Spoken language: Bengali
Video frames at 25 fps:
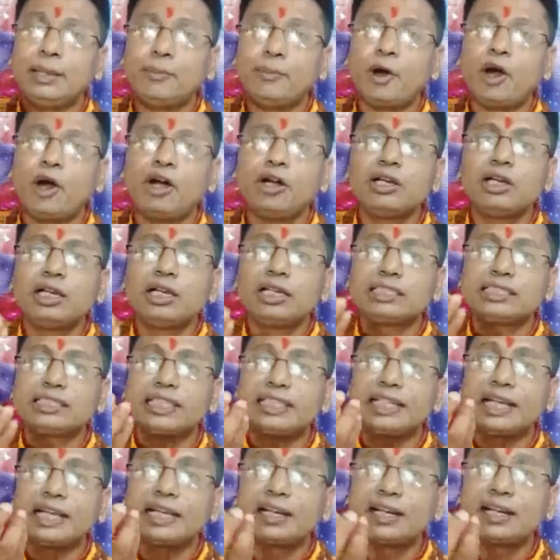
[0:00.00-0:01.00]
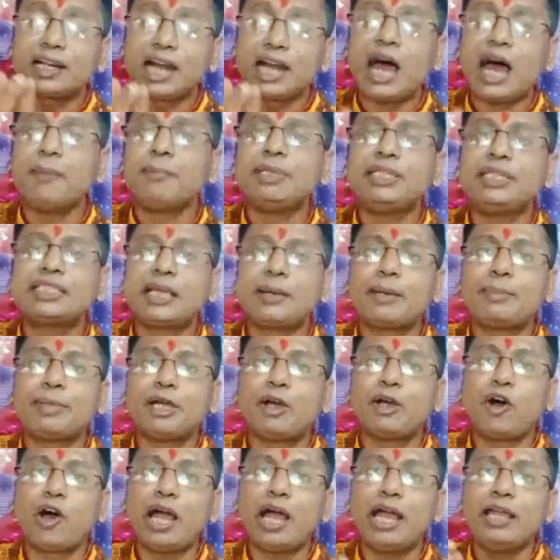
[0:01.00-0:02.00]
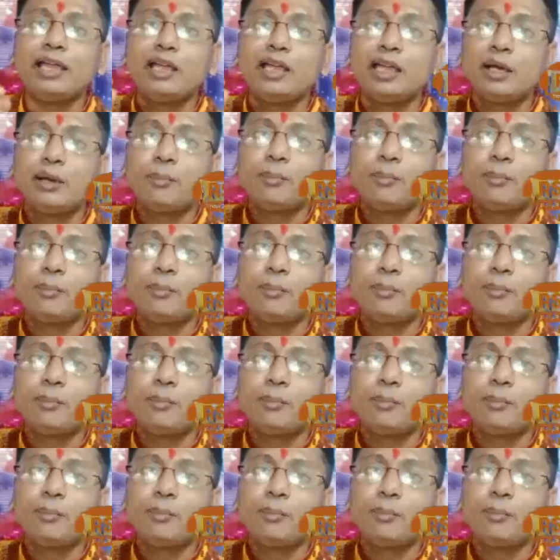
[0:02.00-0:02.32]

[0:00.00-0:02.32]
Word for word: এবং সেটা গ্রাম হিসাবে হয়